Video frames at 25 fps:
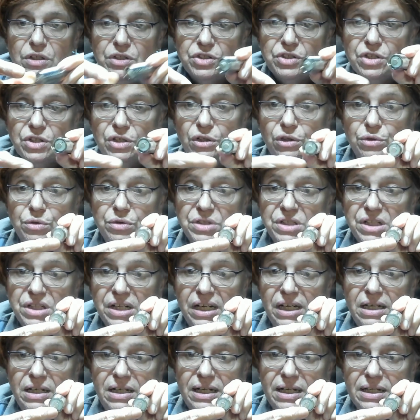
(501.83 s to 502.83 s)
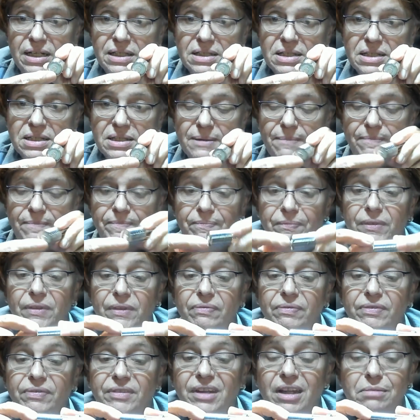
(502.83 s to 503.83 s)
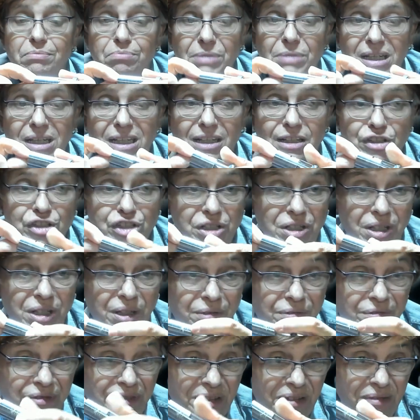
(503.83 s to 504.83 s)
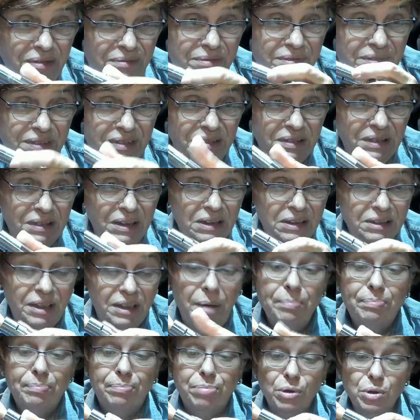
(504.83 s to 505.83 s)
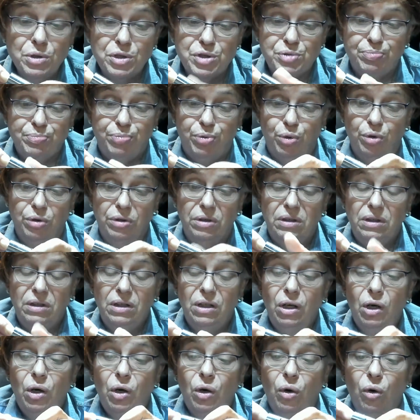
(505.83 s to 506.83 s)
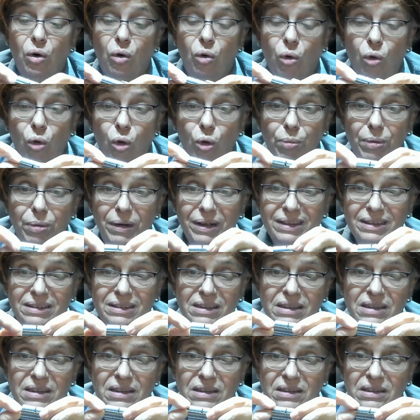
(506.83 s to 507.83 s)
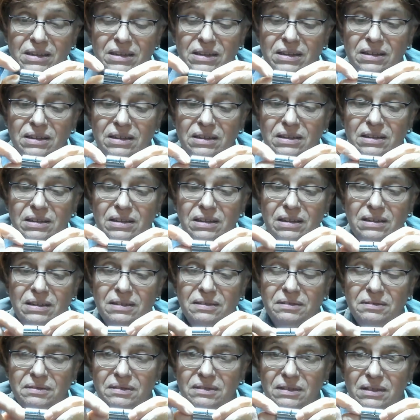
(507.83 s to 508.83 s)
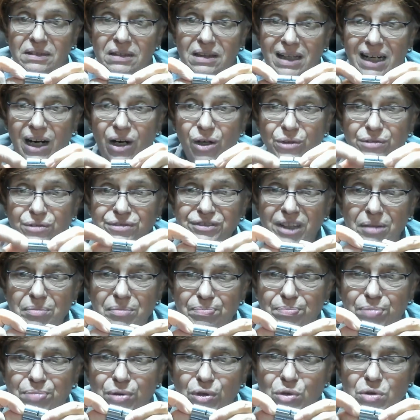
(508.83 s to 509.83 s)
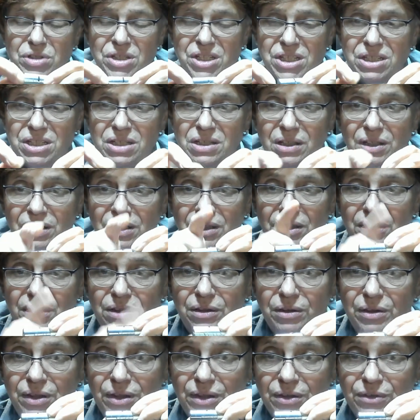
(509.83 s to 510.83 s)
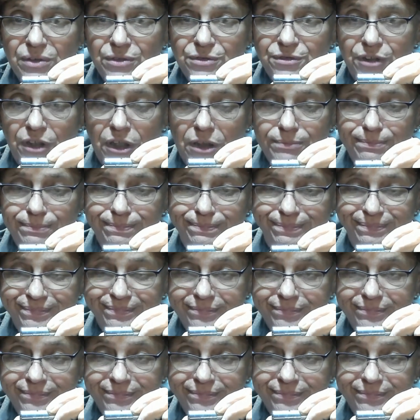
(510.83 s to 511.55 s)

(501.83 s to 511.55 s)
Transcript: So, und dreht jetzt den Mittelstift, den Pluspol. Oben auf dem Plus vom